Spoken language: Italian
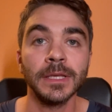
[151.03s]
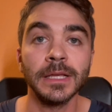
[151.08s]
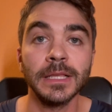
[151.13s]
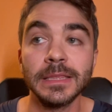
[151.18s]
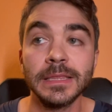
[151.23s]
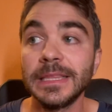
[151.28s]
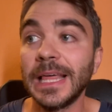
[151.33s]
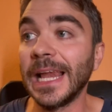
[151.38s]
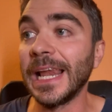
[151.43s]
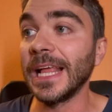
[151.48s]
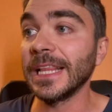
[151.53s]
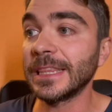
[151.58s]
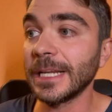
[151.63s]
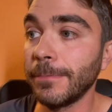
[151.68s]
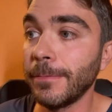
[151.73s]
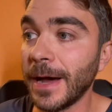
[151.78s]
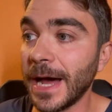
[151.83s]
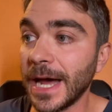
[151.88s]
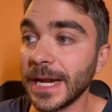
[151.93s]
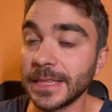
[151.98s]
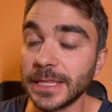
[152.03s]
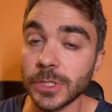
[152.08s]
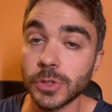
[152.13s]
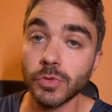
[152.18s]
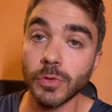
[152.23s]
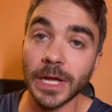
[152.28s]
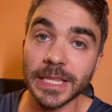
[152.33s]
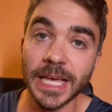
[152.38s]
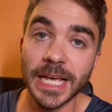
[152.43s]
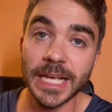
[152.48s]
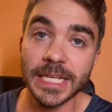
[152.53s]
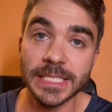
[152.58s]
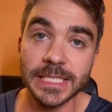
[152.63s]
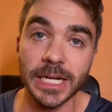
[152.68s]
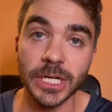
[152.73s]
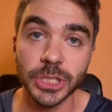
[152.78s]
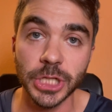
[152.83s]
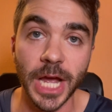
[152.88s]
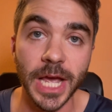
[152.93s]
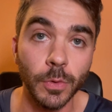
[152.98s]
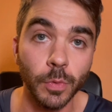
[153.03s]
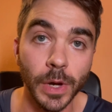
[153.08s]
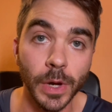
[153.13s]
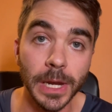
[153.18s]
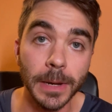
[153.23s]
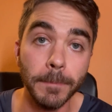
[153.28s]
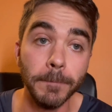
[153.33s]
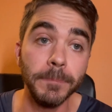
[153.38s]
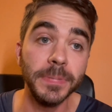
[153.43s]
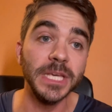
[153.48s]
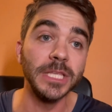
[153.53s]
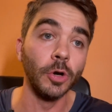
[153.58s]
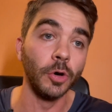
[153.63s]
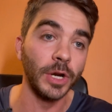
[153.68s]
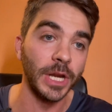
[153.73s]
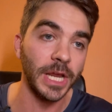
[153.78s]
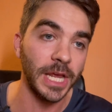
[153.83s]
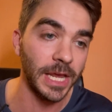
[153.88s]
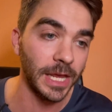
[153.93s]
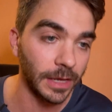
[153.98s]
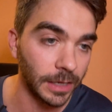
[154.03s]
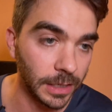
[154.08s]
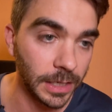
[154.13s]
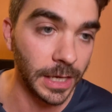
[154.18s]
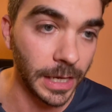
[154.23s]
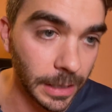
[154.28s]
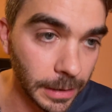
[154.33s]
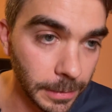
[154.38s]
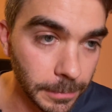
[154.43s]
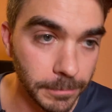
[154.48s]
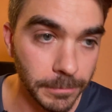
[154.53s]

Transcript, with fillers: Dall'altra parte, sulla destra, c'hai quel bidonè che,